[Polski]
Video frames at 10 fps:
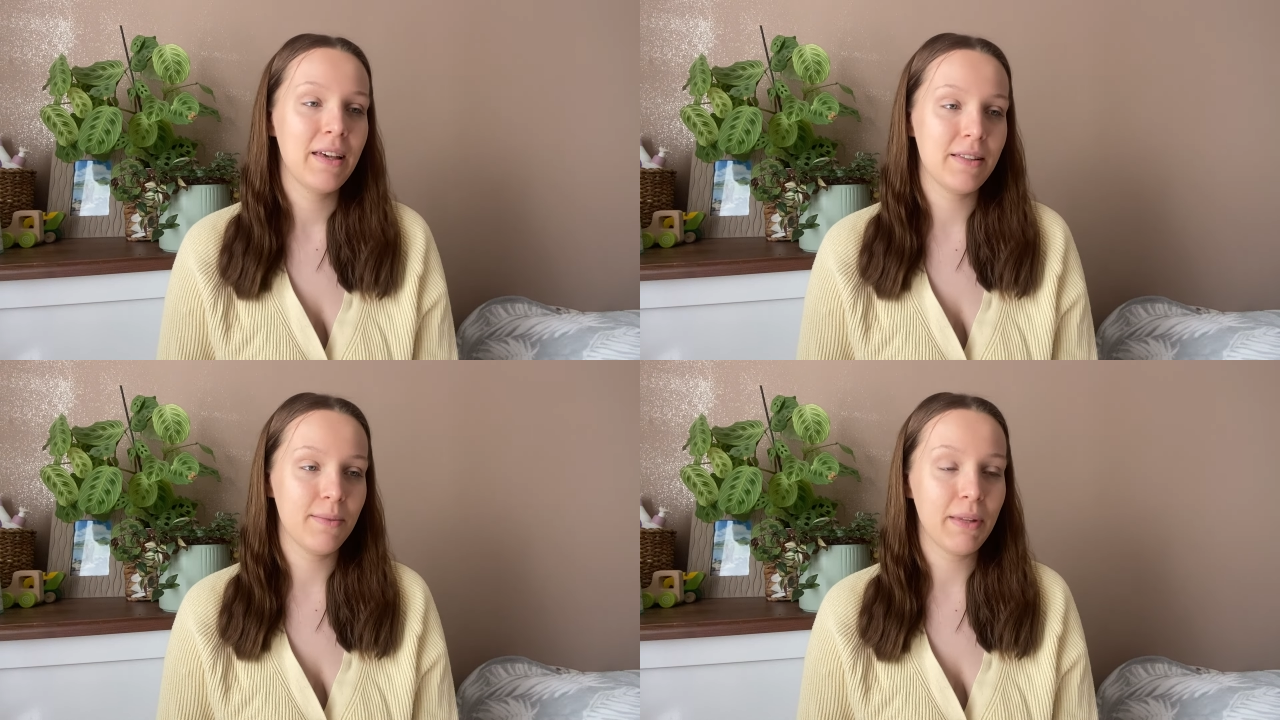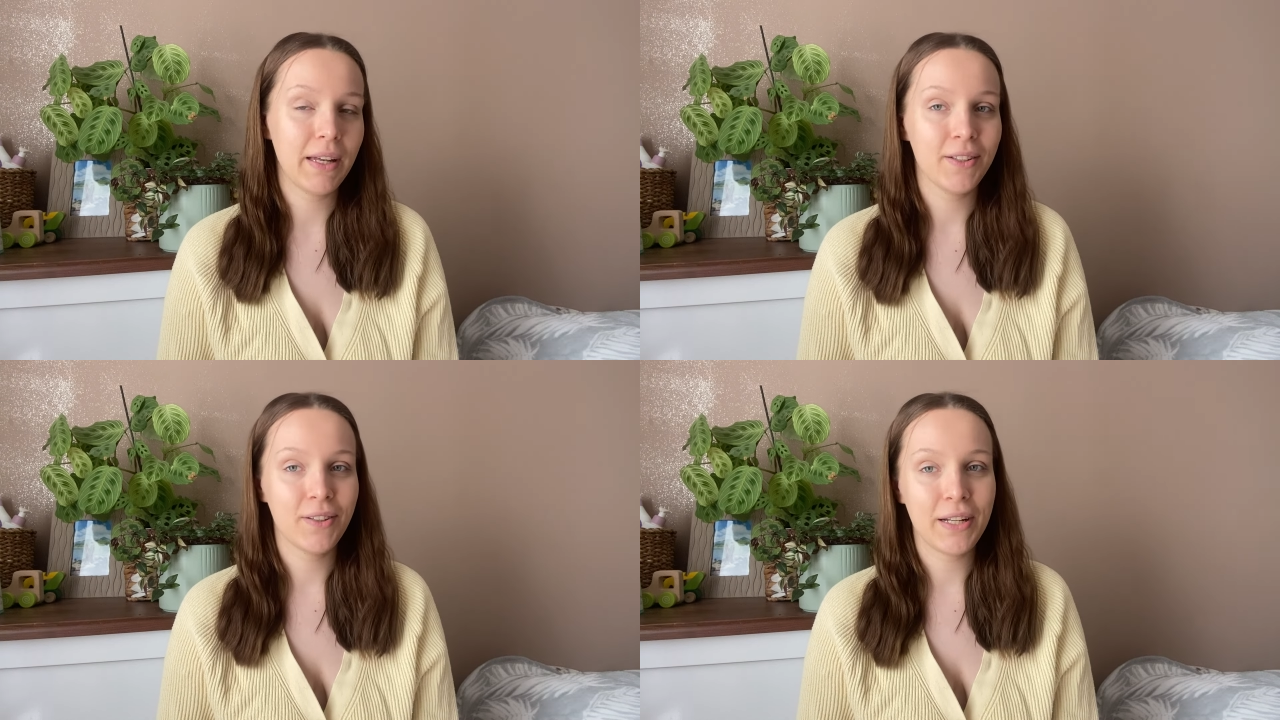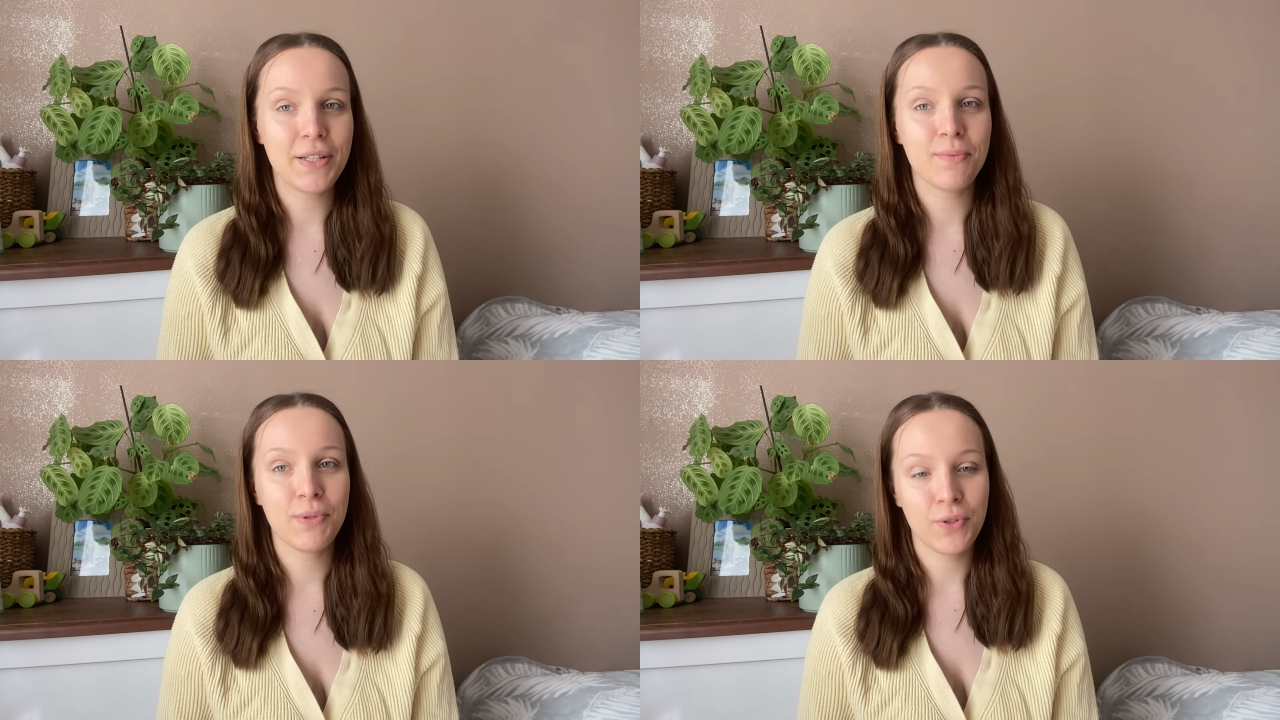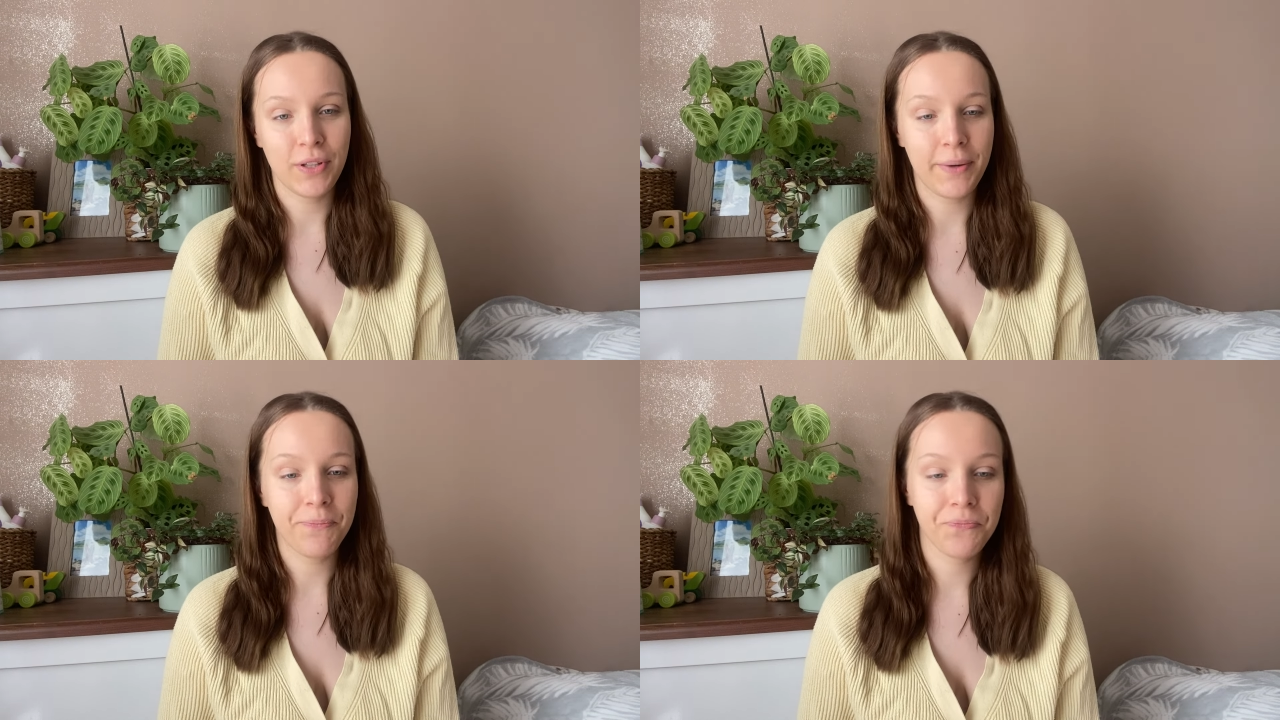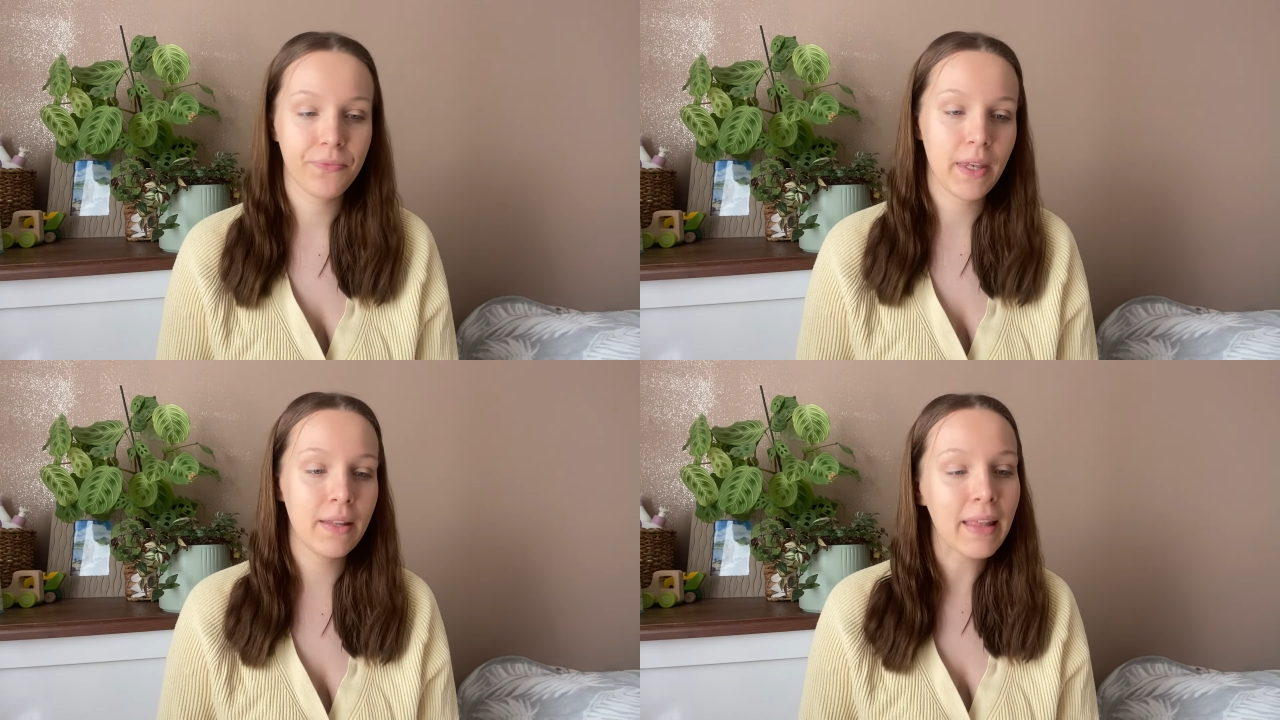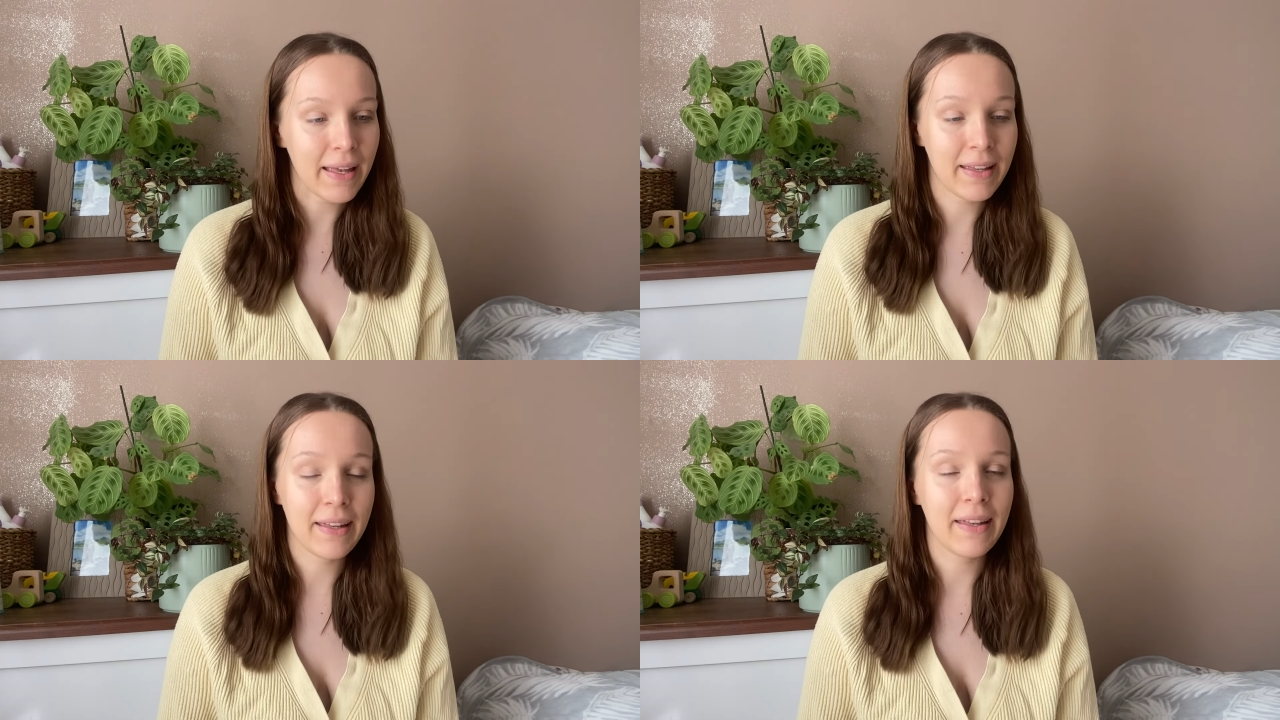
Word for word: Jestem taka totalnie zmęczona. I tak,